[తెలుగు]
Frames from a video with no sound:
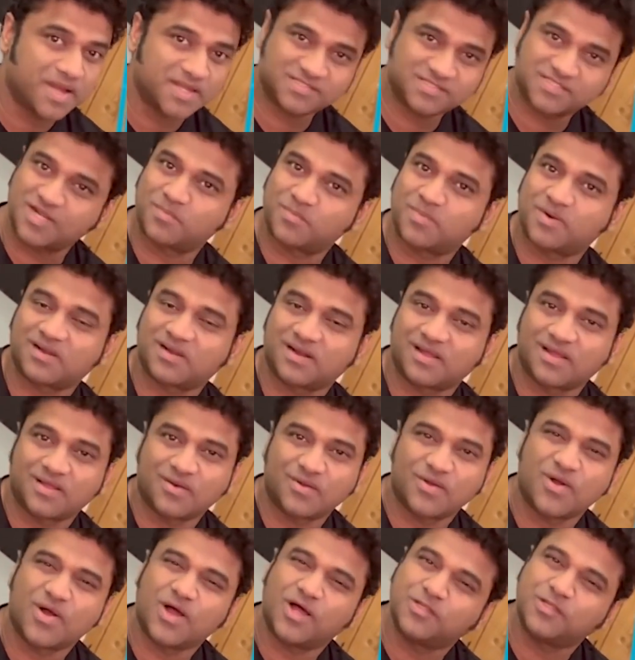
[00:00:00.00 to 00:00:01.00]
భాస్కర్ భట్ల
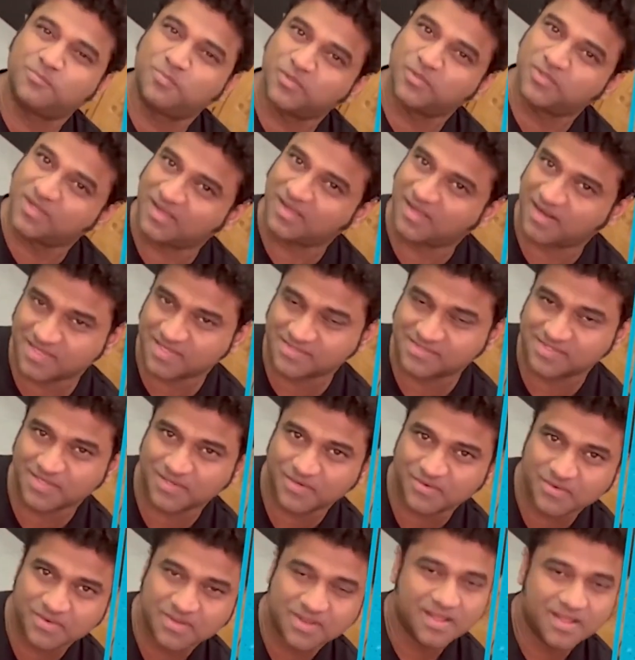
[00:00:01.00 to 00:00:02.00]
గారు అద్భుతంగా
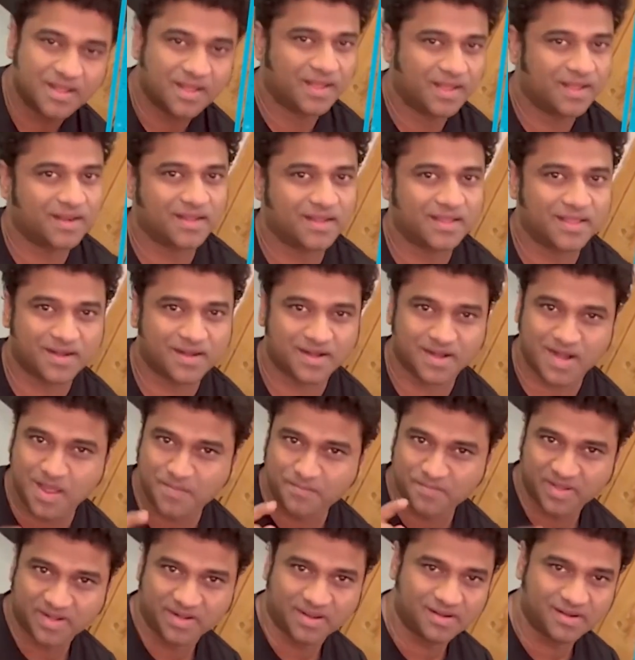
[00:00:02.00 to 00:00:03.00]
రాశారు అలాగే
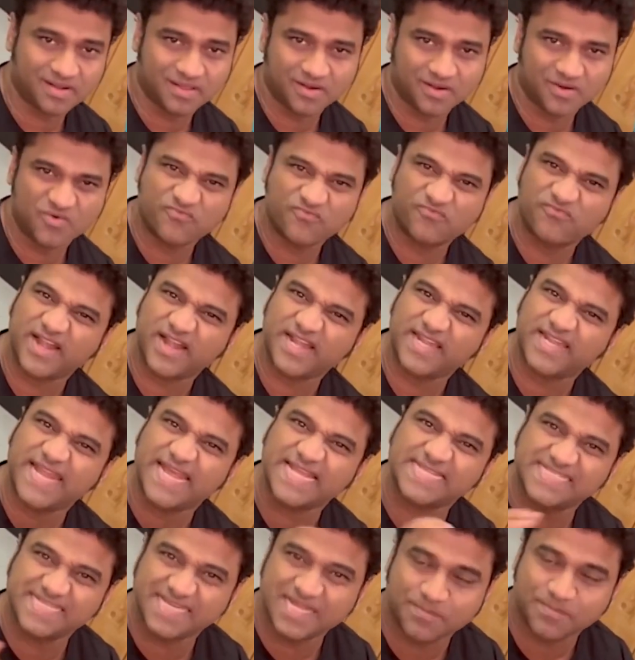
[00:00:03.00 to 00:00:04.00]
రామ్ బిరియల్ గారు
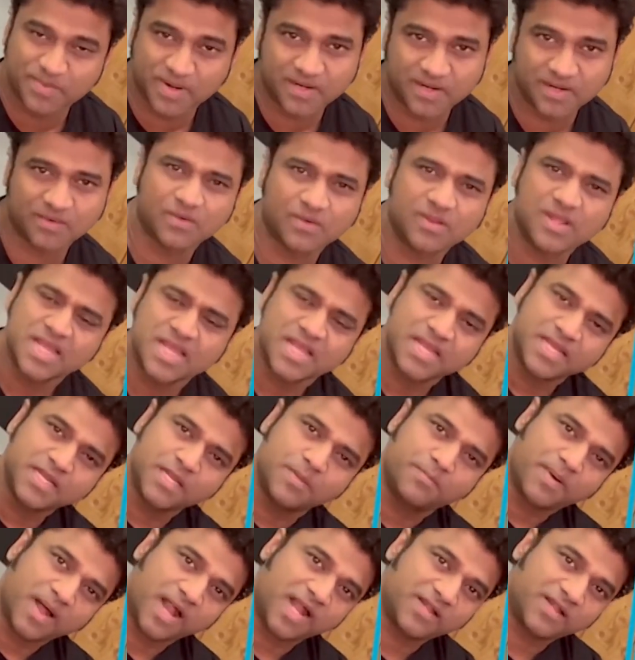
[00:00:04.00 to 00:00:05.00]
ఫ్యాంటాస్టిక్గా పాడారు
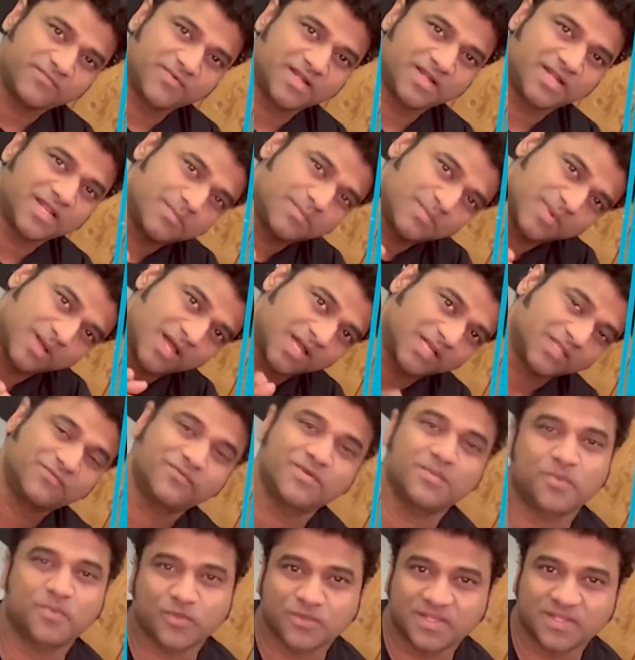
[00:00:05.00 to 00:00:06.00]
ఈ పాట వింటేనే మీకు
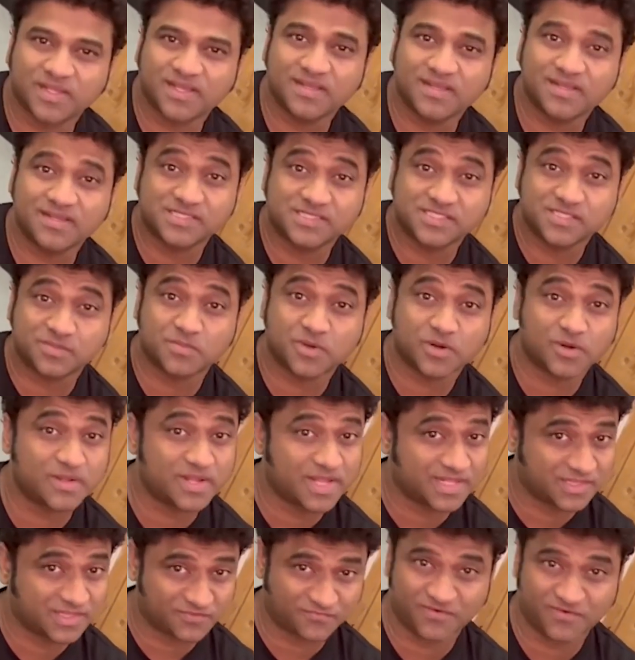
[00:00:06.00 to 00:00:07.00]
అర్థమైపోద్ది ఈ
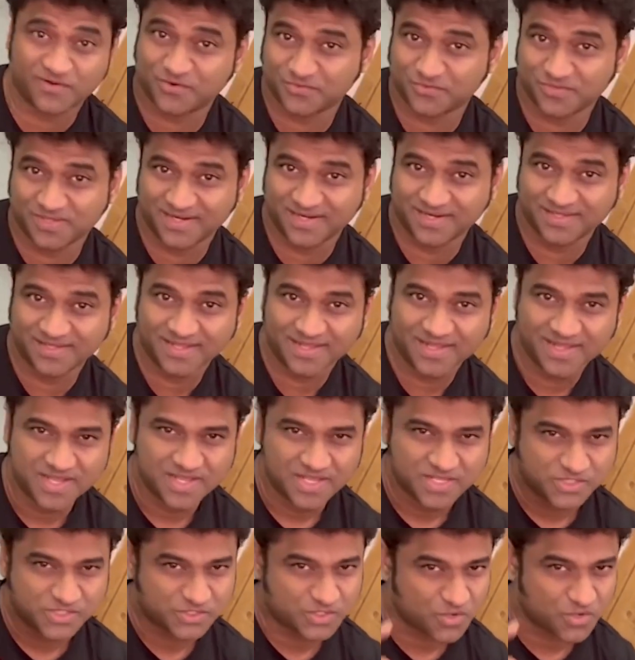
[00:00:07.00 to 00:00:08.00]
సినిమాలో ఎంత ఫన్ ఉందనేది
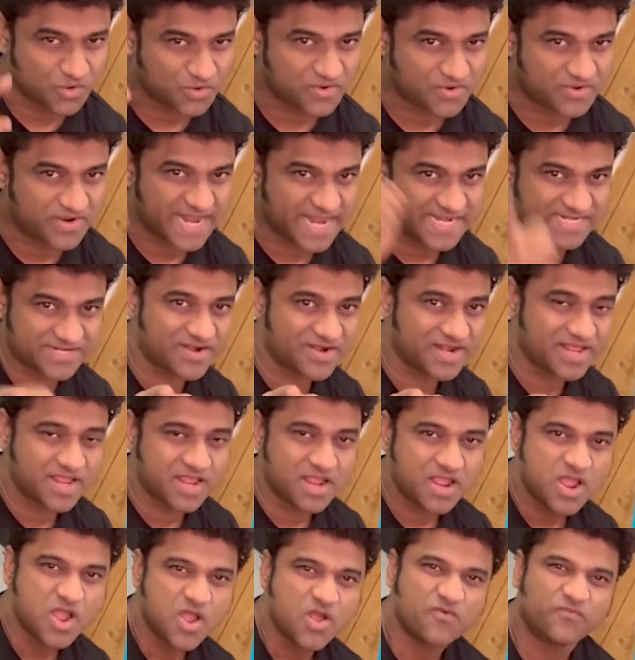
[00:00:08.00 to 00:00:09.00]
సో గెట్
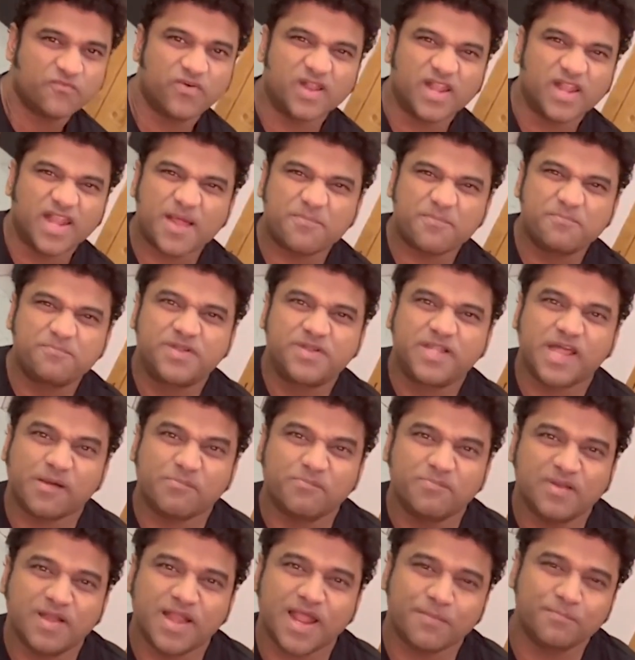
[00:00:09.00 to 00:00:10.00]
రెడీ ఫర్ లబ్
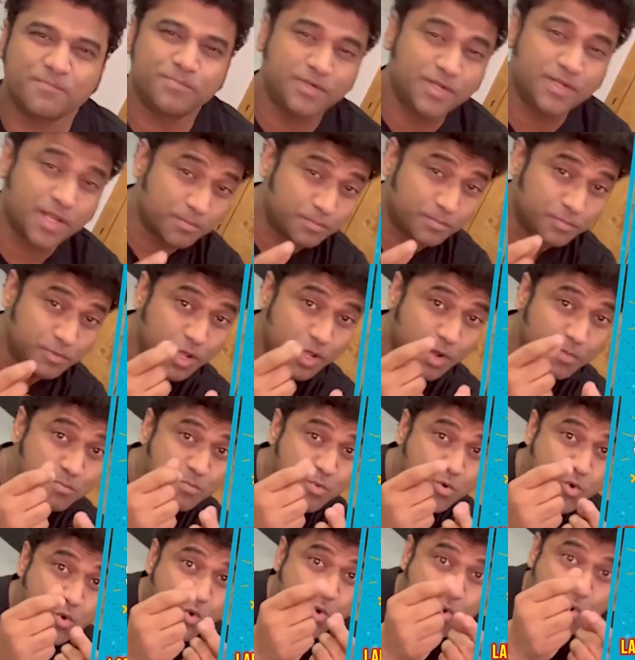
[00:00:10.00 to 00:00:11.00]
డబ్ లబ్ డబ్
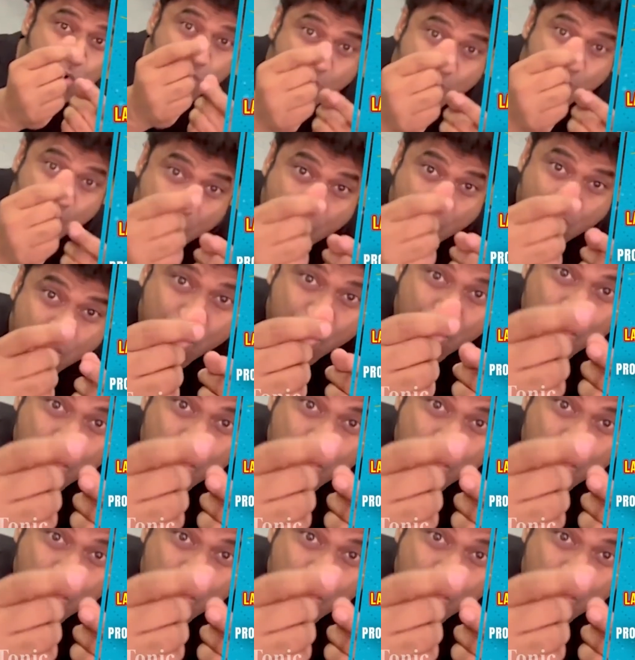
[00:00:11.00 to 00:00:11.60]
డబ్ లబ్